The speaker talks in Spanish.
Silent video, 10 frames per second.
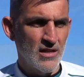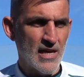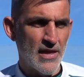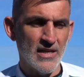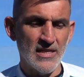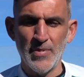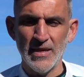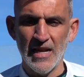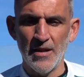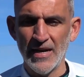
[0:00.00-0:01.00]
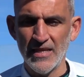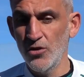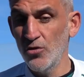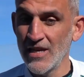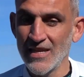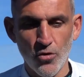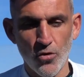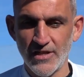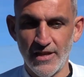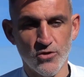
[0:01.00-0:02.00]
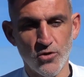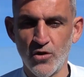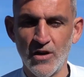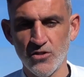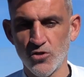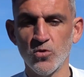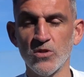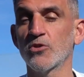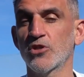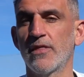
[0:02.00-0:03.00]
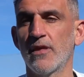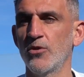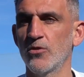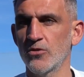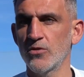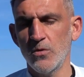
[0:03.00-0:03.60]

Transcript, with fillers: te hace que te empaten el partido y ya todo se descontrola en esos últimos 15 minutos.